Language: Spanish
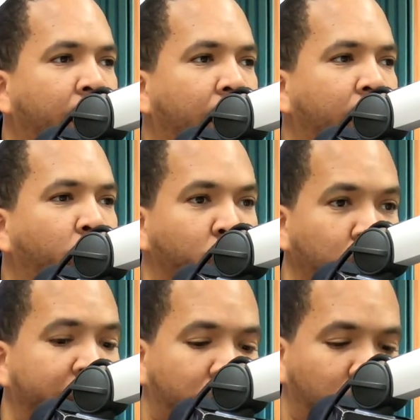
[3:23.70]
a los
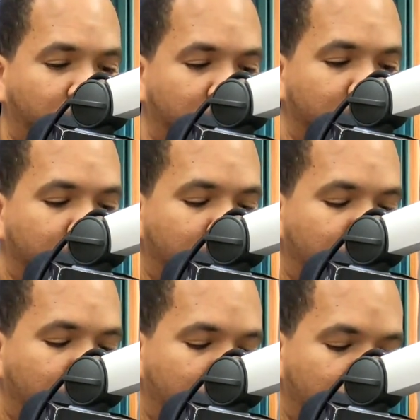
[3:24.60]
nuestros
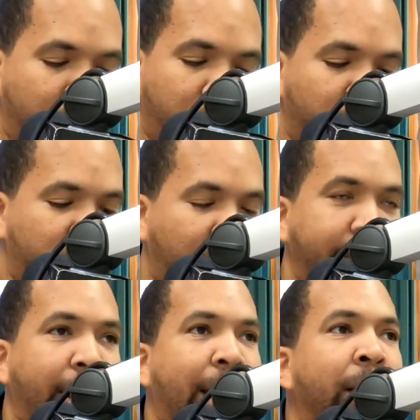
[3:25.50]
bueno,
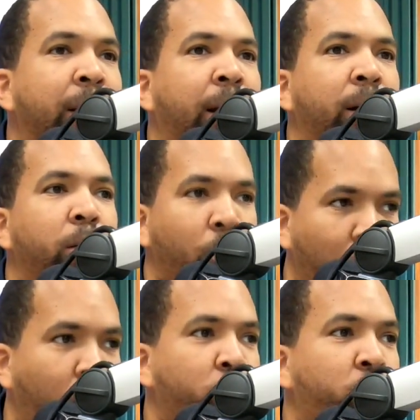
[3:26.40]
Sandy Alcántara,
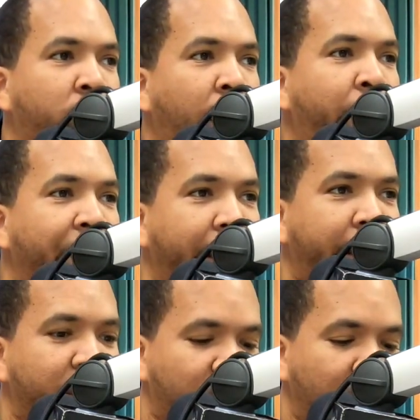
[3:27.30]
otra
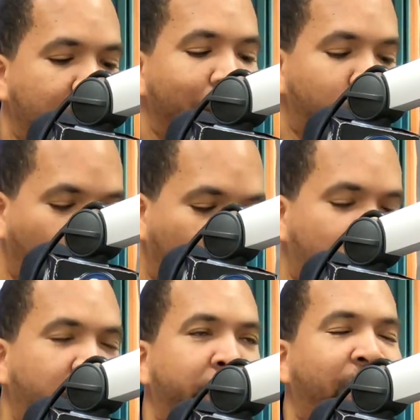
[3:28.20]
vez.
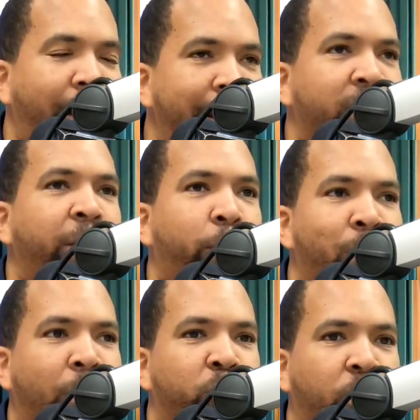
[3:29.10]
12 salidas en
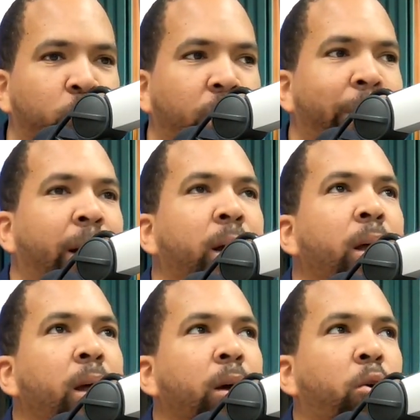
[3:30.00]
forma consecutiva,
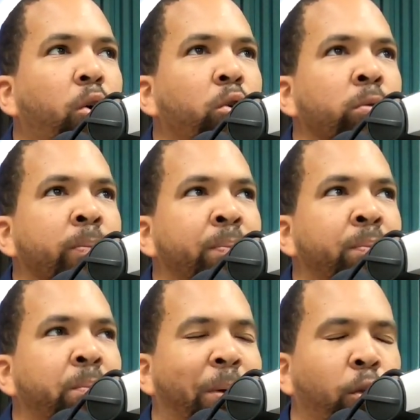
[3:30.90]

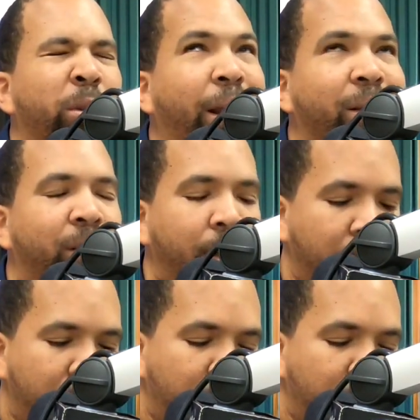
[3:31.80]
con, perdón, 13,